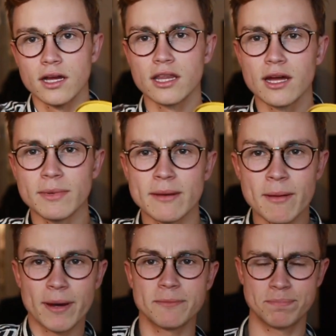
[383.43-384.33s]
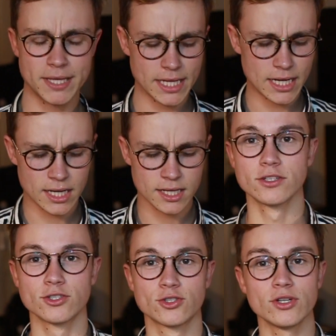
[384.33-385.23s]
Oh non, mais il a même pas de piles.
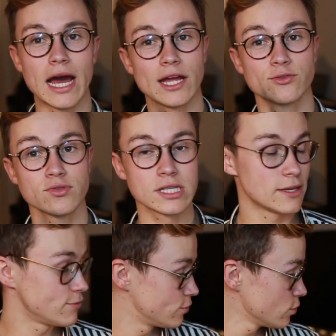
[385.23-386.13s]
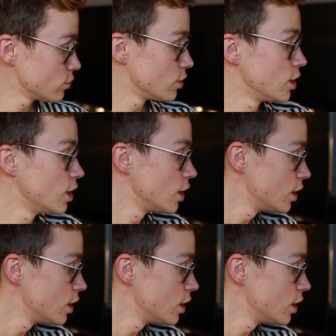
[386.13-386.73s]
Jules a tout ce qu'il faut. Euh,